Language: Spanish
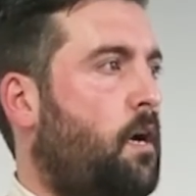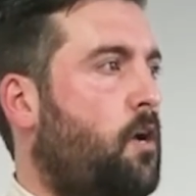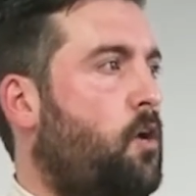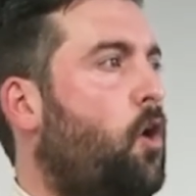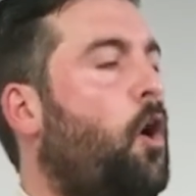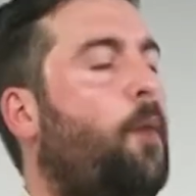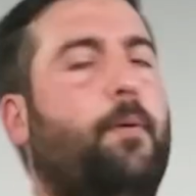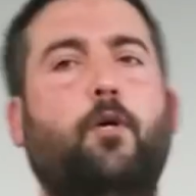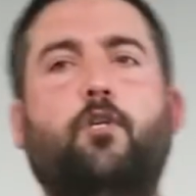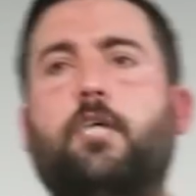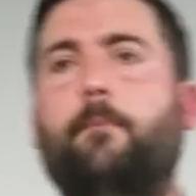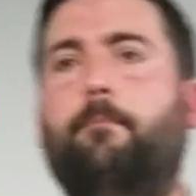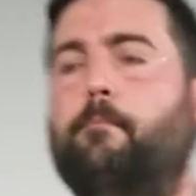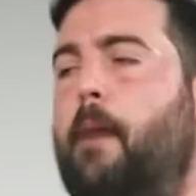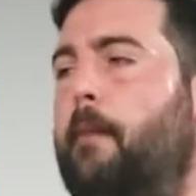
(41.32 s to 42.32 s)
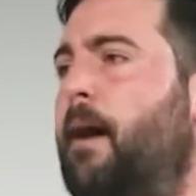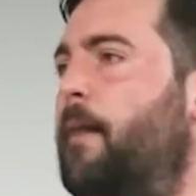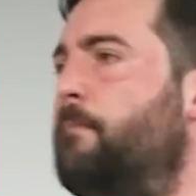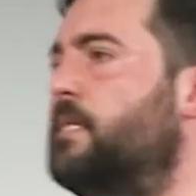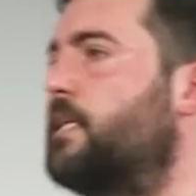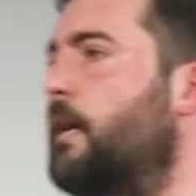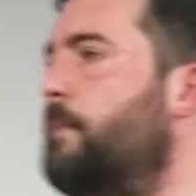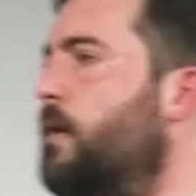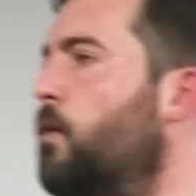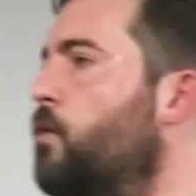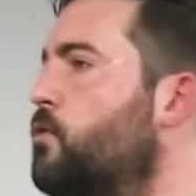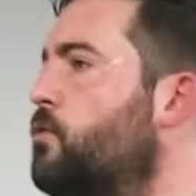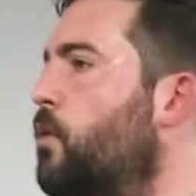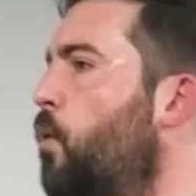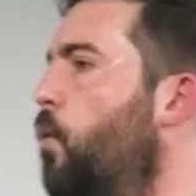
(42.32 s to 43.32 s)
No, no, pero es que, mamá, mis
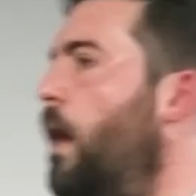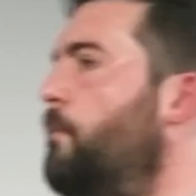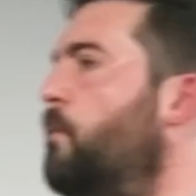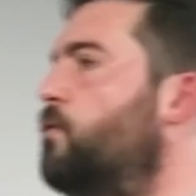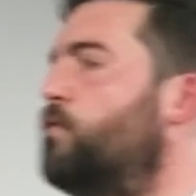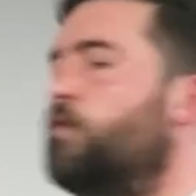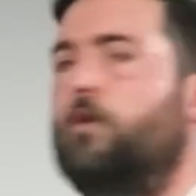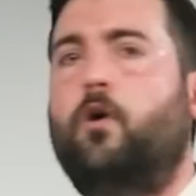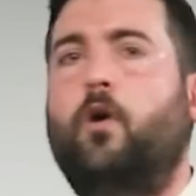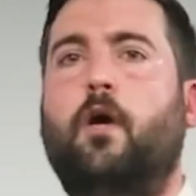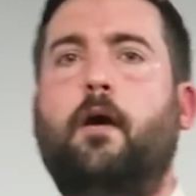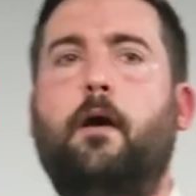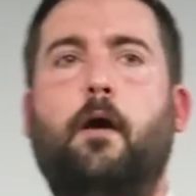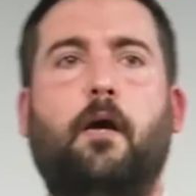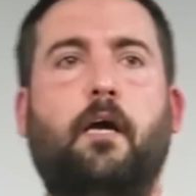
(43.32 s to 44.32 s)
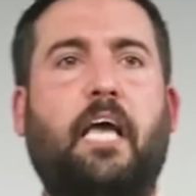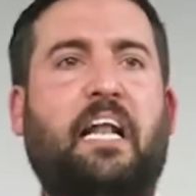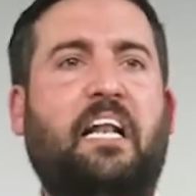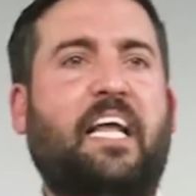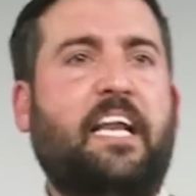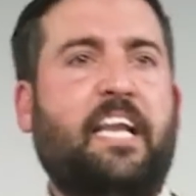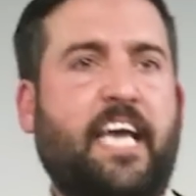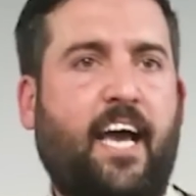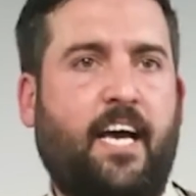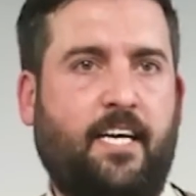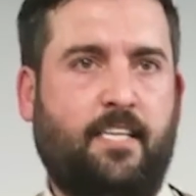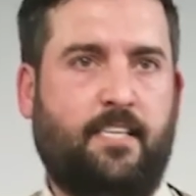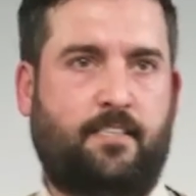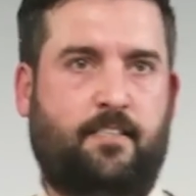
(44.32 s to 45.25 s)
amigos jugamos en línea.